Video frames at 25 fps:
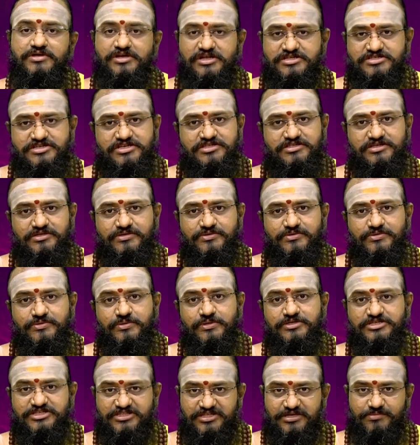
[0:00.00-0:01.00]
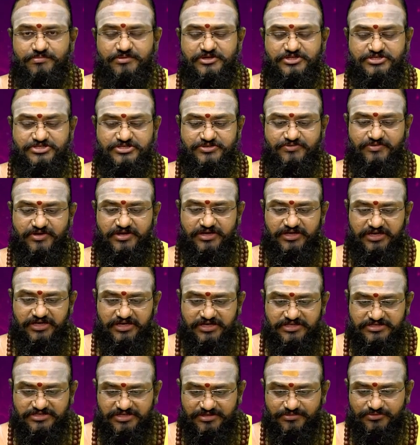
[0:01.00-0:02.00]
రచయితలకు చిత్ర పరిశ్రమ వారికి
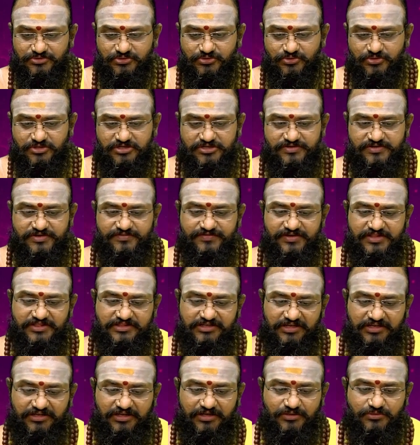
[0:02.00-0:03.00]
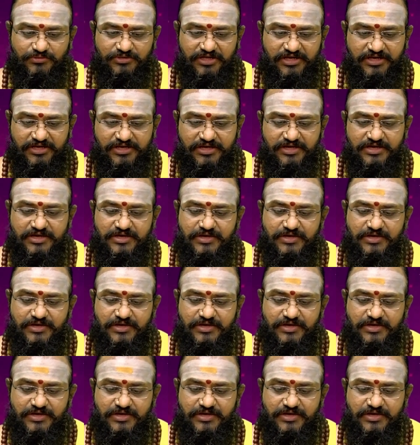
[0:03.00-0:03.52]
శ్రమతో కూడినటువంటి ఫలితాలు కలుగుతాయి